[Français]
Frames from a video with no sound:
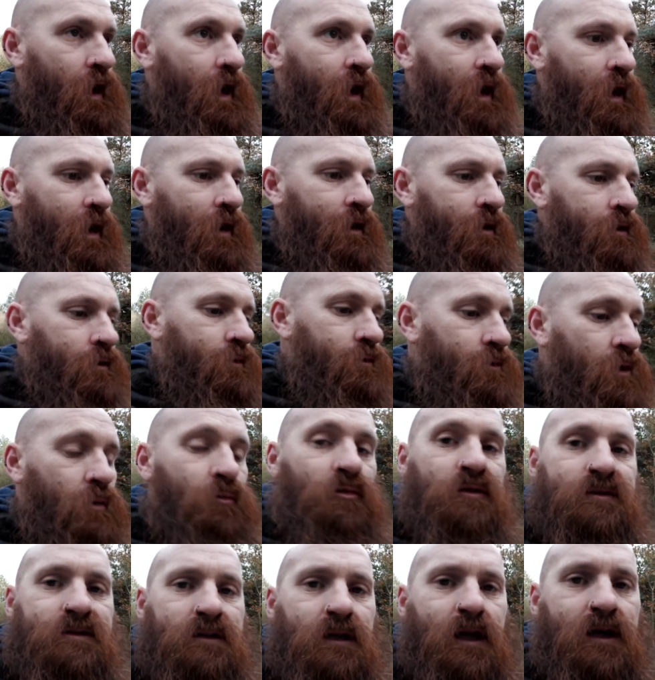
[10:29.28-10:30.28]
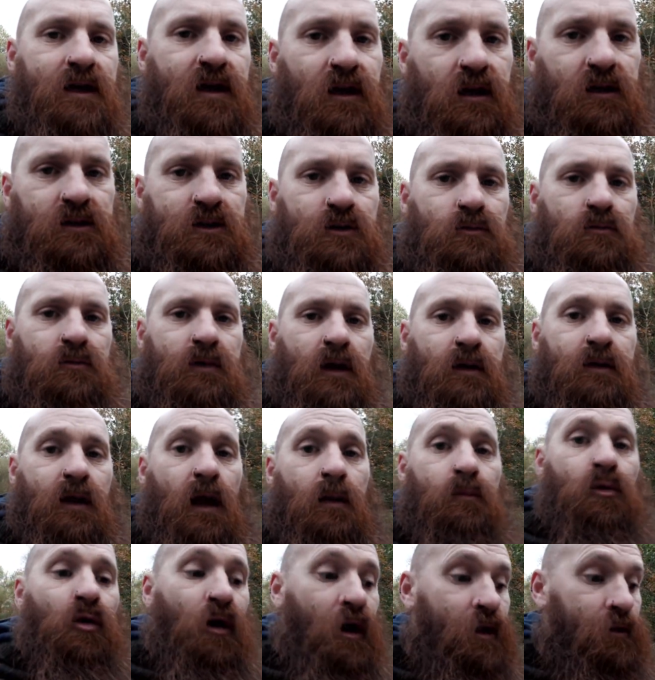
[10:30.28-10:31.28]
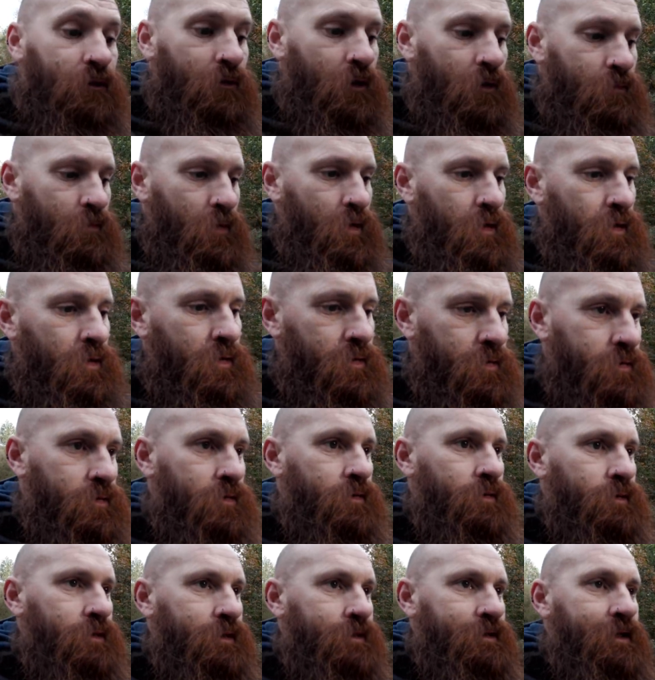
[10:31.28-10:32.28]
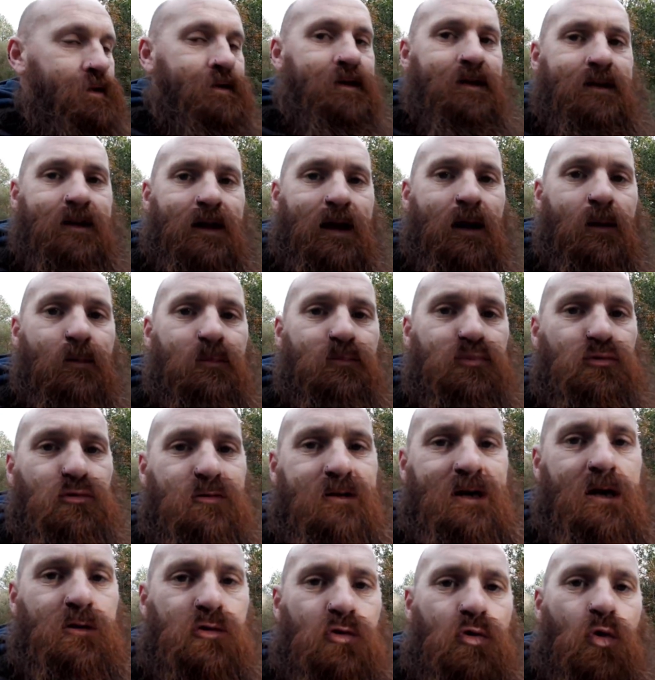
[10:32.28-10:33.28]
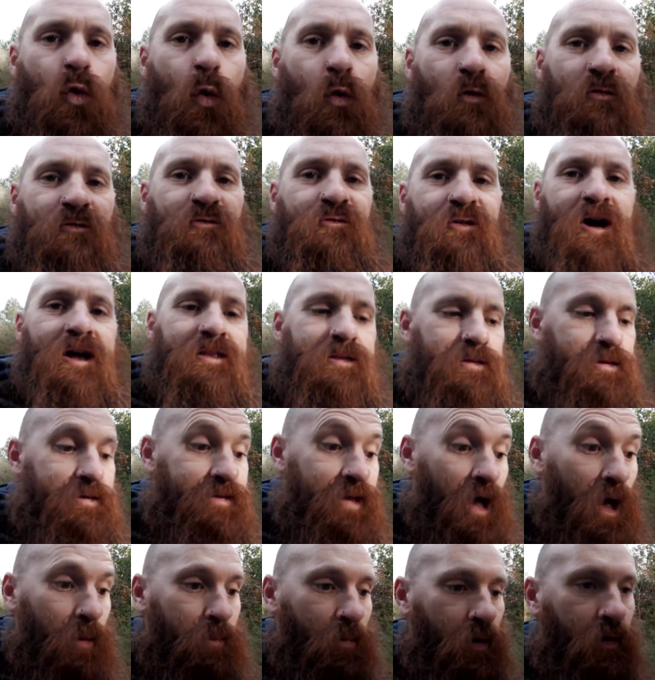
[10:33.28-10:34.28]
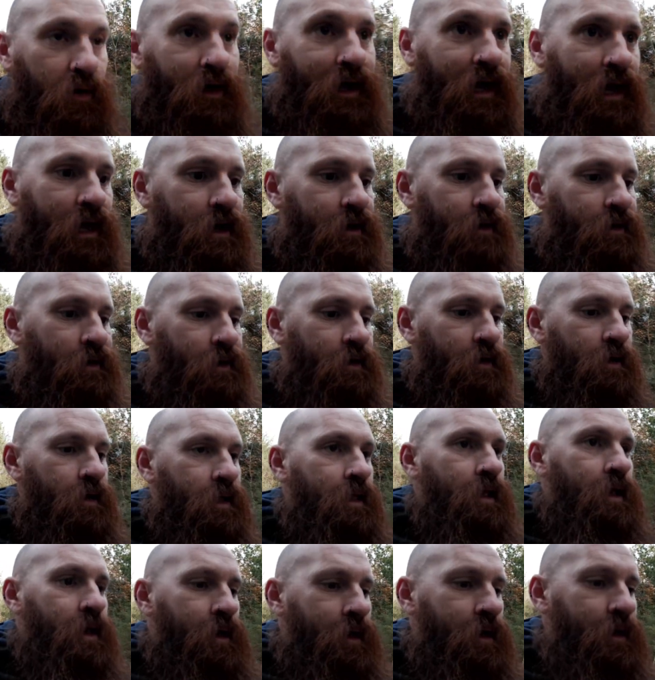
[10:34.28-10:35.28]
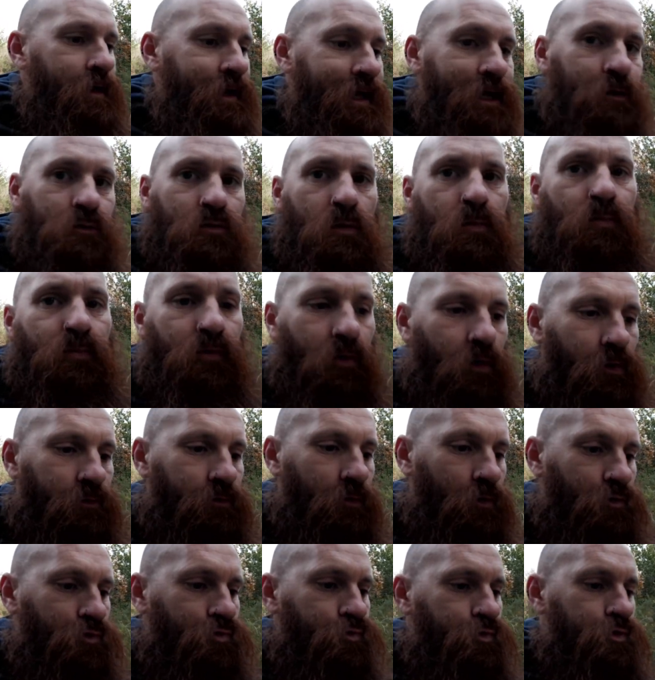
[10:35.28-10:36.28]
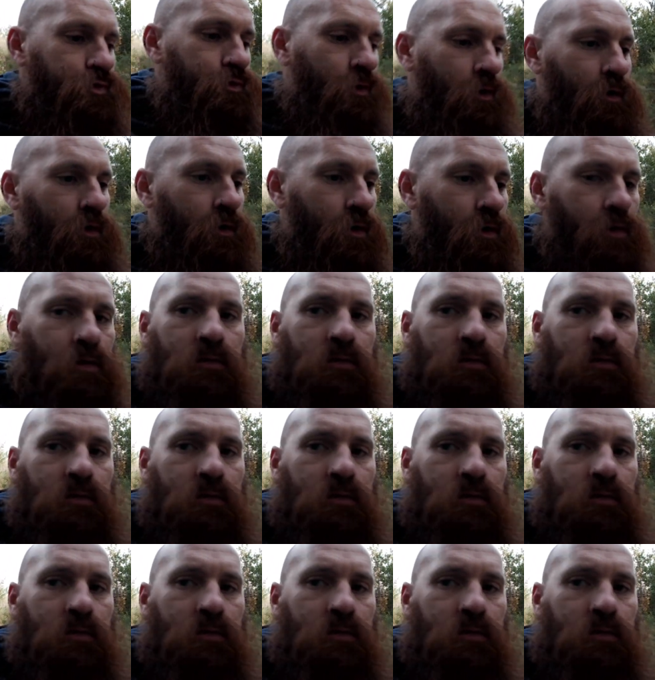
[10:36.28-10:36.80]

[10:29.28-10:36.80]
a commencé la création d'un arboretum. C'était un putain de gros fan d'arbres rares et de plantes en tout genre.